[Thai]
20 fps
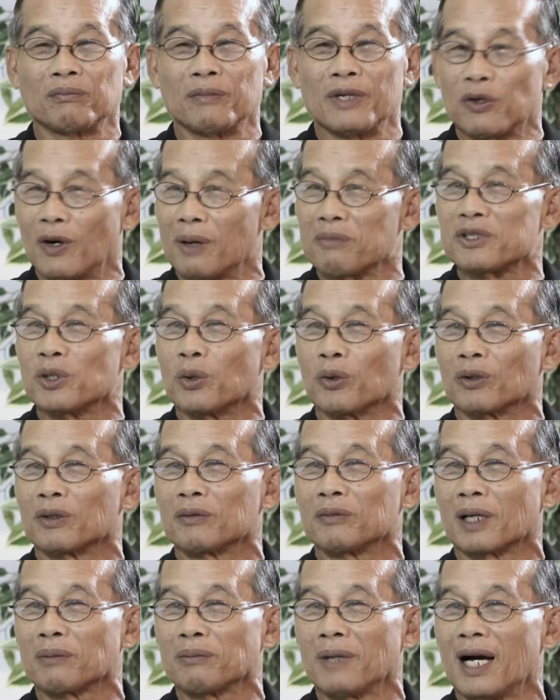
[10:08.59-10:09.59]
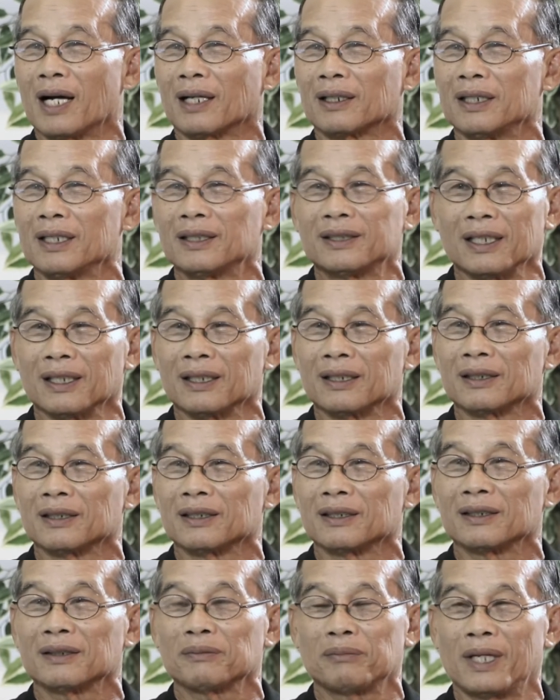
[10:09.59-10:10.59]
มีความสุขมากๆนึกถึง
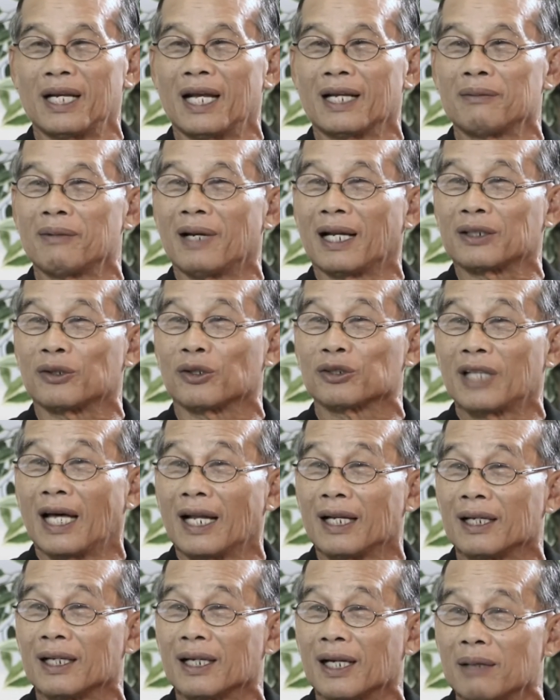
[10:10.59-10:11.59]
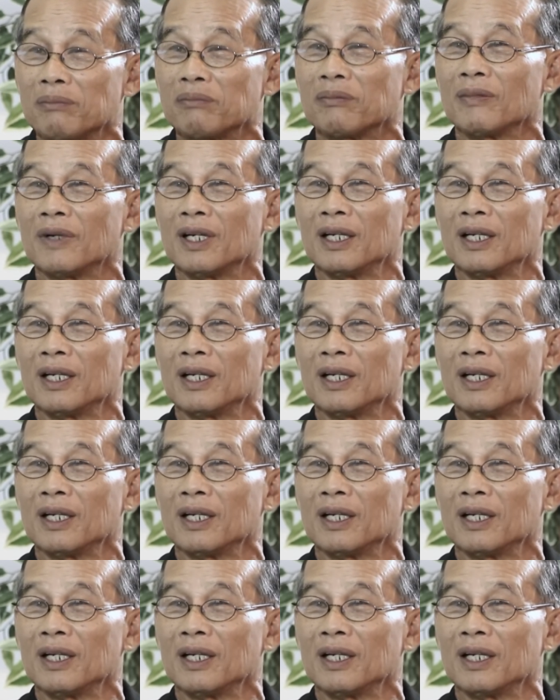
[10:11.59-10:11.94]
พระราชดำรัสของท่านนะครับ